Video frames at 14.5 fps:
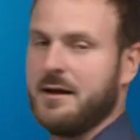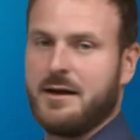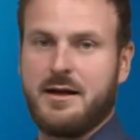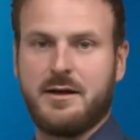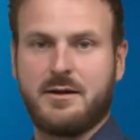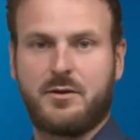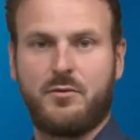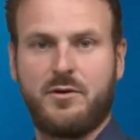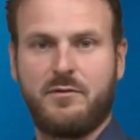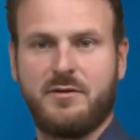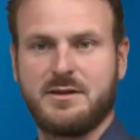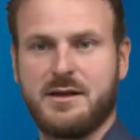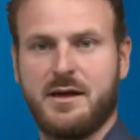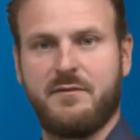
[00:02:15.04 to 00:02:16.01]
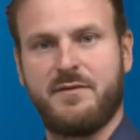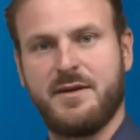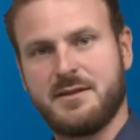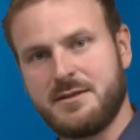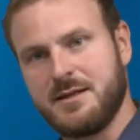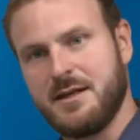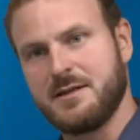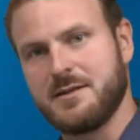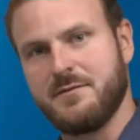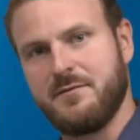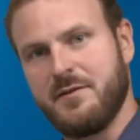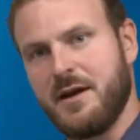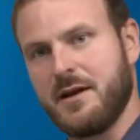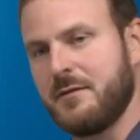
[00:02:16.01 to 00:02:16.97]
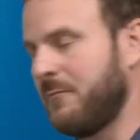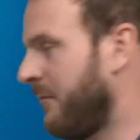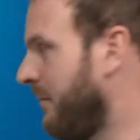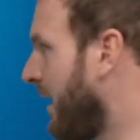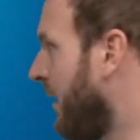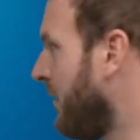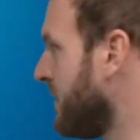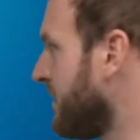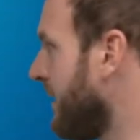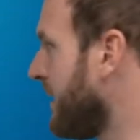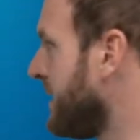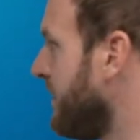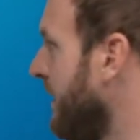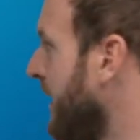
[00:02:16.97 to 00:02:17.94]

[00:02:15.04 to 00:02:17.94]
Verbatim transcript: an Elektronen wird sich ja festsetzen, vielleicht immer wieder ausgewechselt